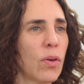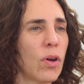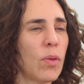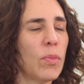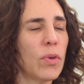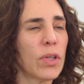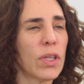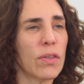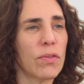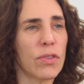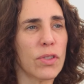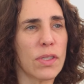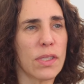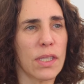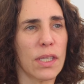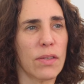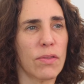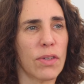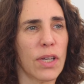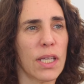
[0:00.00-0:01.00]
Como que
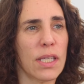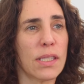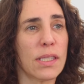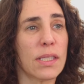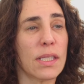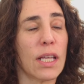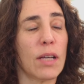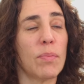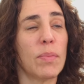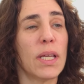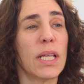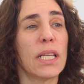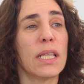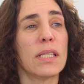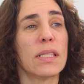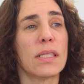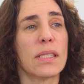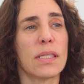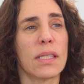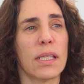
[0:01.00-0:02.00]
você vai
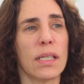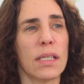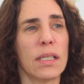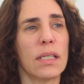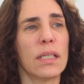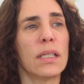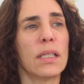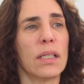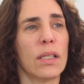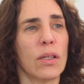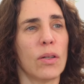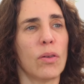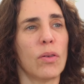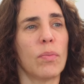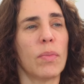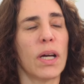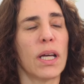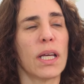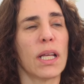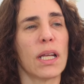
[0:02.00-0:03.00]
estabelecer
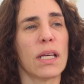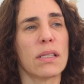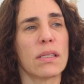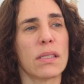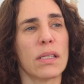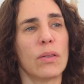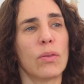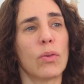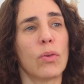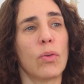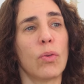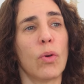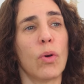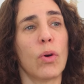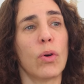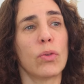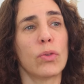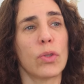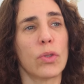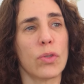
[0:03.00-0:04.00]
uma relação com
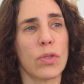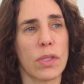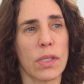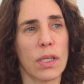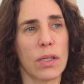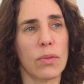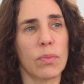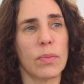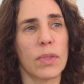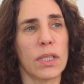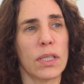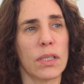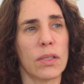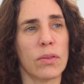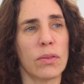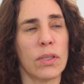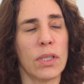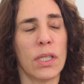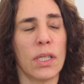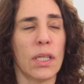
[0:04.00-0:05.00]
outro ser
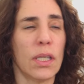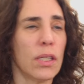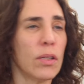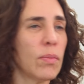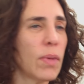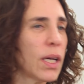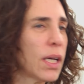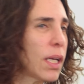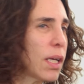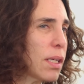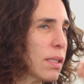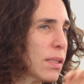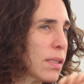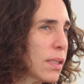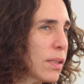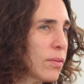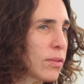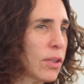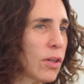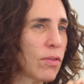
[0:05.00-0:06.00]
humano e uma
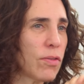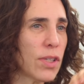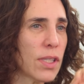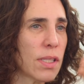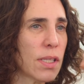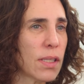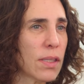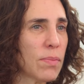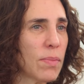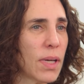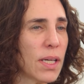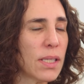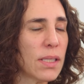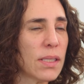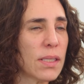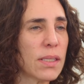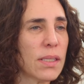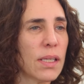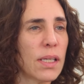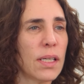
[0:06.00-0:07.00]
relação talvez das
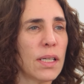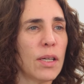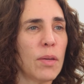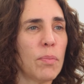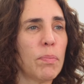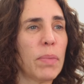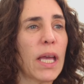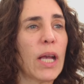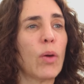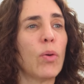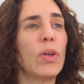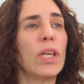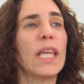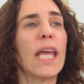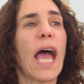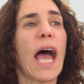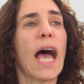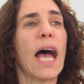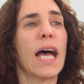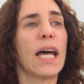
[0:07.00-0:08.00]
mais
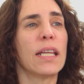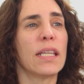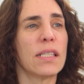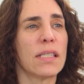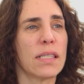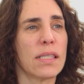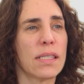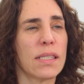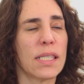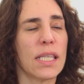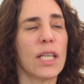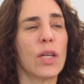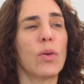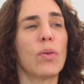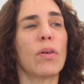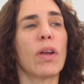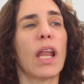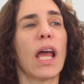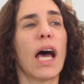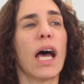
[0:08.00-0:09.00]
peculiares,
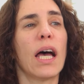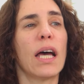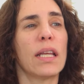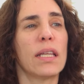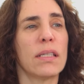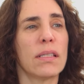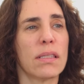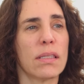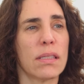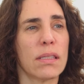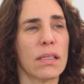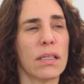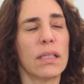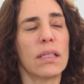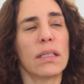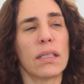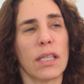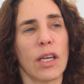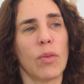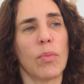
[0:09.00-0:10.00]
singulares,
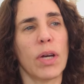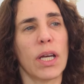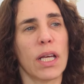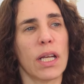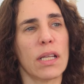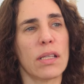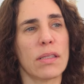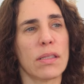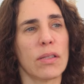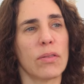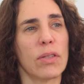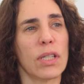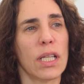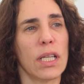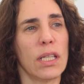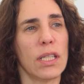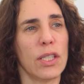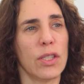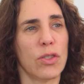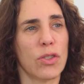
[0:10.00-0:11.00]
que é uma relação
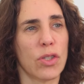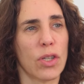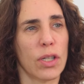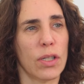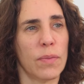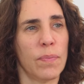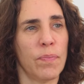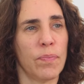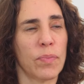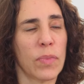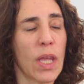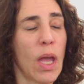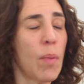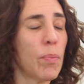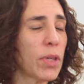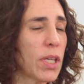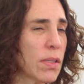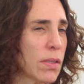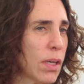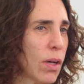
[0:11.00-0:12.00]
analítica?
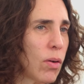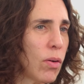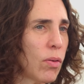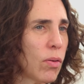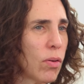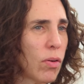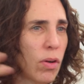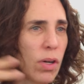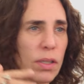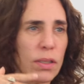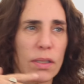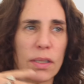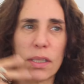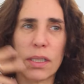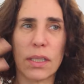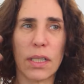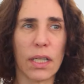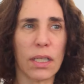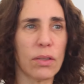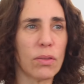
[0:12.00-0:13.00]
Porque você concorda
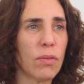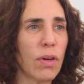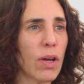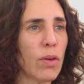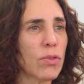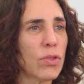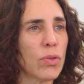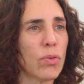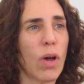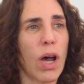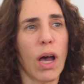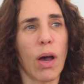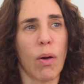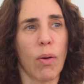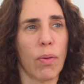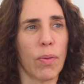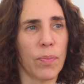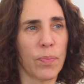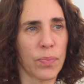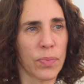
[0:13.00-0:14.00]
que ela não é
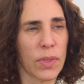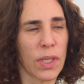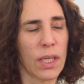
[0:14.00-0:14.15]
usual.